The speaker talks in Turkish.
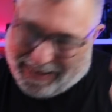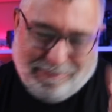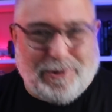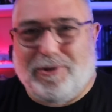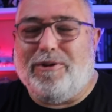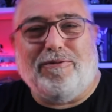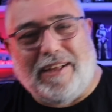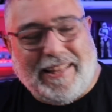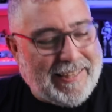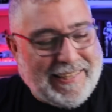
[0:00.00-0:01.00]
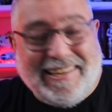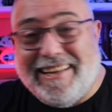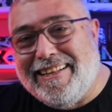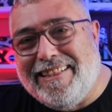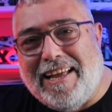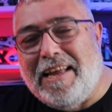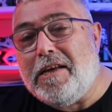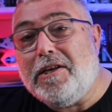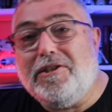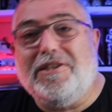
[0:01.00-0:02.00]
bilim kurgu falanın yanında
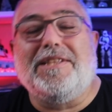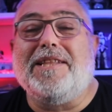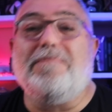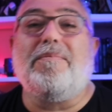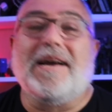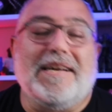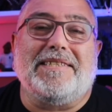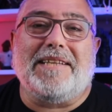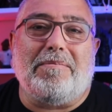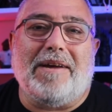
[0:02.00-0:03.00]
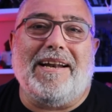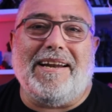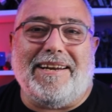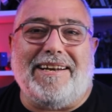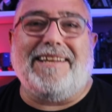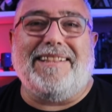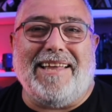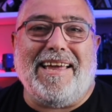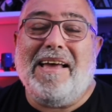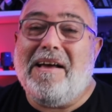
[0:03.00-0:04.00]
ciddi magazin haberlerinde